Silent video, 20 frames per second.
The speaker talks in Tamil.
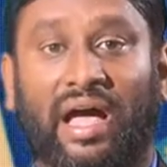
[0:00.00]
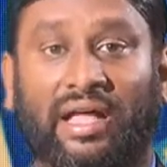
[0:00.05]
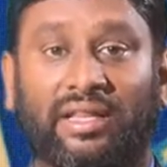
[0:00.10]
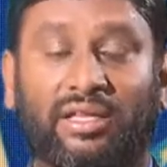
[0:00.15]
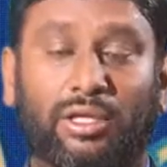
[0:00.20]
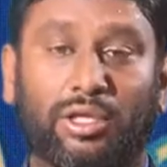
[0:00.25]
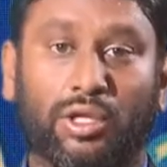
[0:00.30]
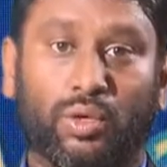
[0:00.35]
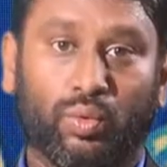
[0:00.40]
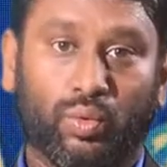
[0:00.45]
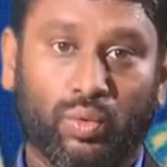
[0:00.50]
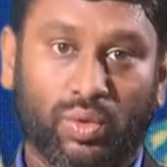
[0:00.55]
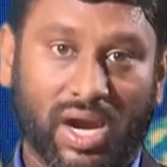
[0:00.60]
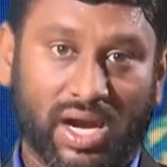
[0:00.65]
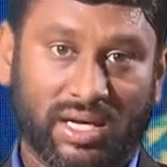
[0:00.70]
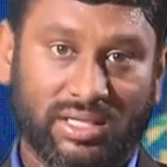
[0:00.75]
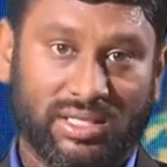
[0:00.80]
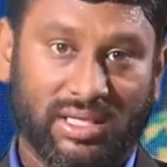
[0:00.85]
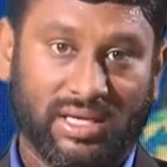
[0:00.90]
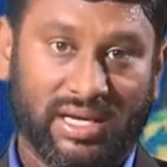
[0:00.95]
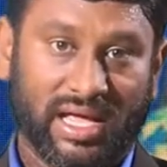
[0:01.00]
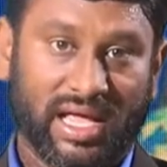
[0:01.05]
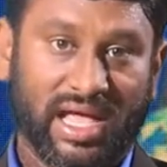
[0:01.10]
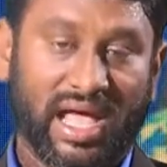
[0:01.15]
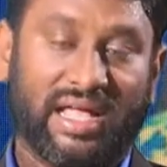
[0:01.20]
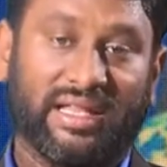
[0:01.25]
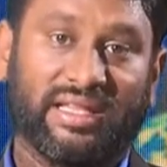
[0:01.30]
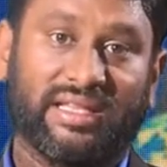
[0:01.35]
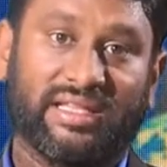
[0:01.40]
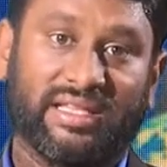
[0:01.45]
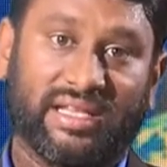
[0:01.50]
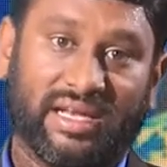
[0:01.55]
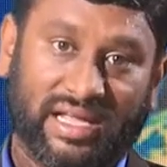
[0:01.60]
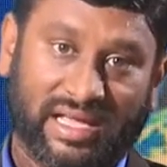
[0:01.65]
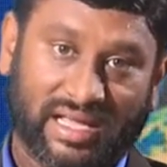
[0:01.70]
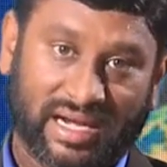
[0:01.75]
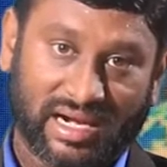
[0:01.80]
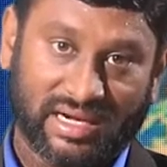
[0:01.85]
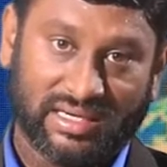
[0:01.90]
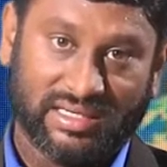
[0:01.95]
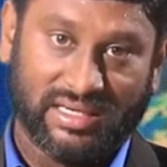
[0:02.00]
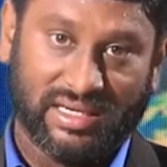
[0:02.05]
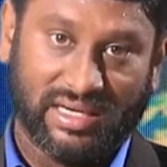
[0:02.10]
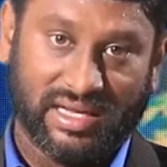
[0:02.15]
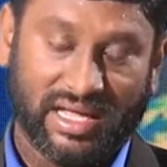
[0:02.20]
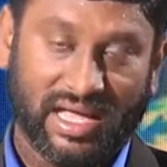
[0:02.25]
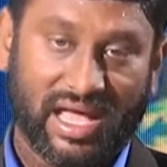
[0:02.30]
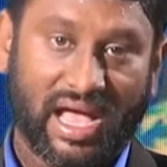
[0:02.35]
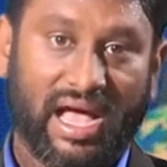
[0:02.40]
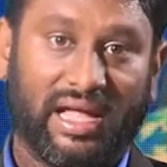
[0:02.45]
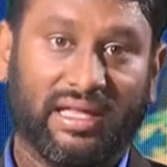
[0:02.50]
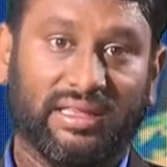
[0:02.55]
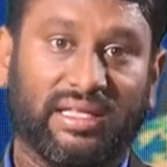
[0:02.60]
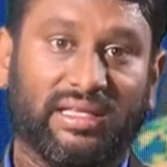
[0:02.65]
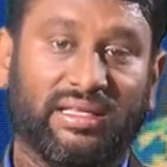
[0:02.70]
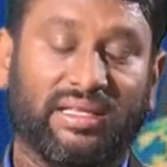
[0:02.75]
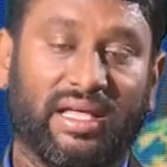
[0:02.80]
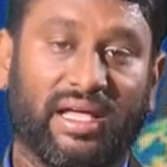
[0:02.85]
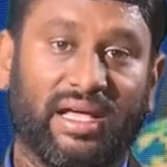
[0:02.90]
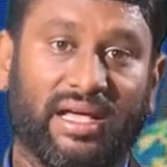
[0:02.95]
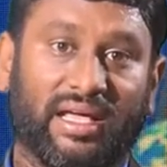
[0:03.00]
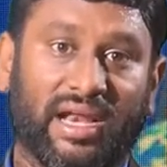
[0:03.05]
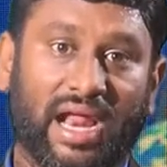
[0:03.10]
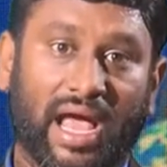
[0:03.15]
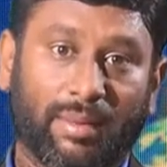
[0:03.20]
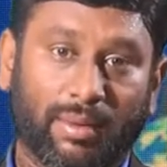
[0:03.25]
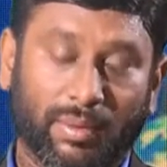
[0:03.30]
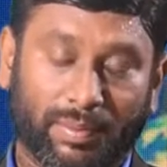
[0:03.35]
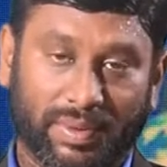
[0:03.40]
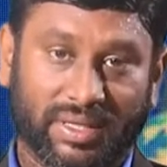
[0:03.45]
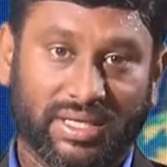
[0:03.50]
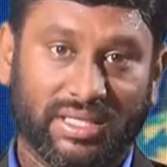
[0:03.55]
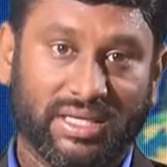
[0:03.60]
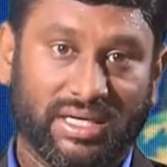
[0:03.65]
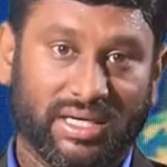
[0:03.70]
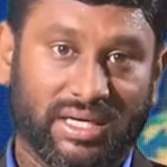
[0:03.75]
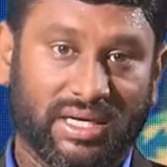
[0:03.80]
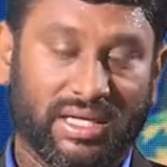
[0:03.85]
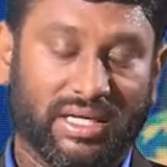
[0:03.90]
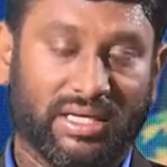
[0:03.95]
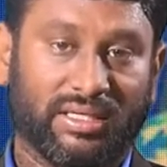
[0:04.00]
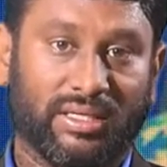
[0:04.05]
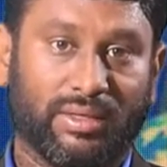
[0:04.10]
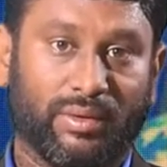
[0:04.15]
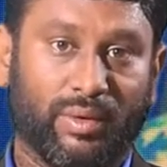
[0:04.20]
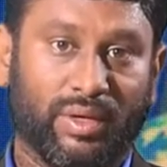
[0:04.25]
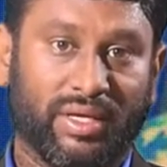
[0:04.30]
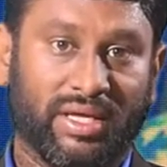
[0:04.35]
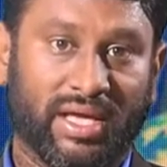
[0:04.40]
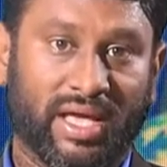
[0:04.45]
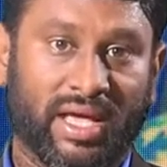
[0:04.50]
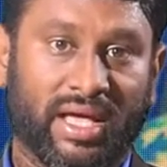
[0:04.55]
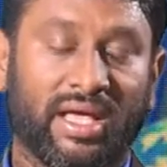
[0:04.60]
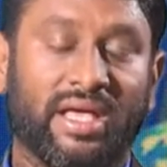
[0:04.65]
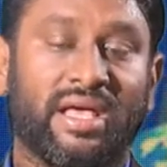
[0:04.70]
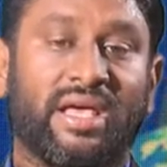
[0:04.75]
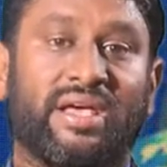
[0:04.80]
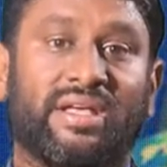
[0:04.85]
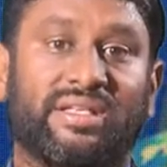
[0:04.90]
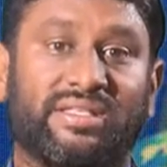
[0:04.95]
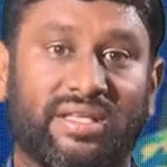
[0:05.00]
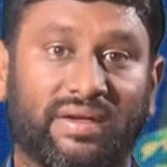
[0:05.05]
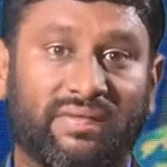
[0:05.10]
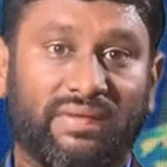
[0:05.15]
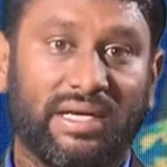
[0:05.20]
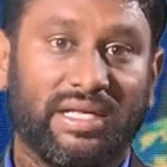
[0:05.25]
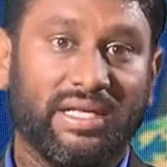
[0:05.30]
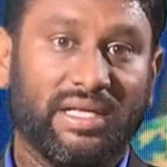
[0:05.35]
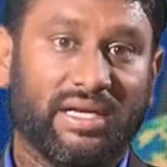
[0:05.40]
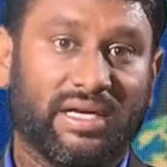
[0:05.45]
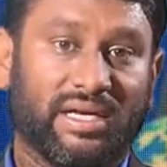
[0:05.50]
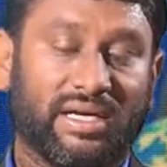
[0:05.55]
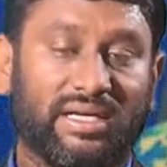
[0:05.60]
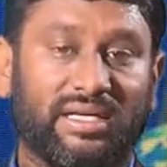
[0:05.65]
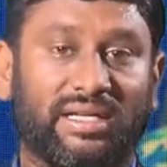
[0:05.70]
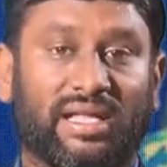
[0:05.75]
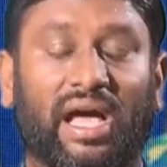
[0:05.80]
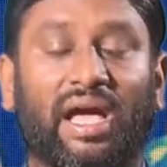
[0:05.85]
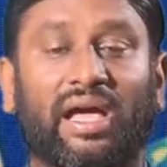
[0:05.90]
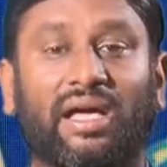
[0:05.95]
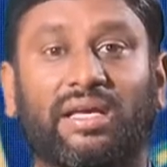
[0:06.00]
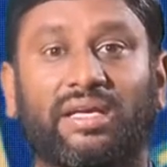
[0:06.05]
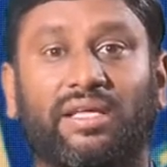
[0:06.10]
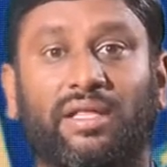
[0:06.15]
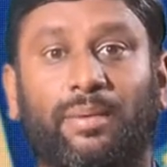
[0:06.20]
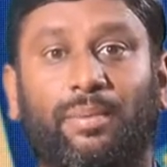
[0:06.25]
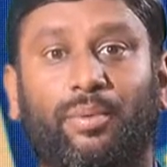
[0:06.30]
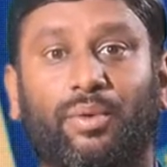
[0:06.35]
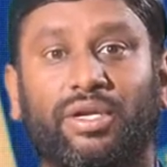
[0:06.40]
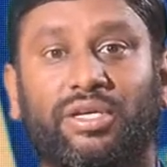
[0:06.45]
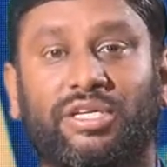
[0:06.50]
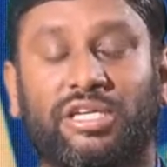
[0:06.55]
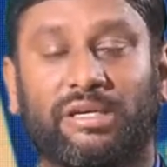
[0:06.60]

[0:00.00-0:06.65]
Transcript: அந்தந்த ஊராட்சியில் அந்தந்த நகராட்சியில் அந்தந்த கிராமப்பகுதிகளில் இருக்கக்கூடிய செவிலியர்கள் தான் இதை போய்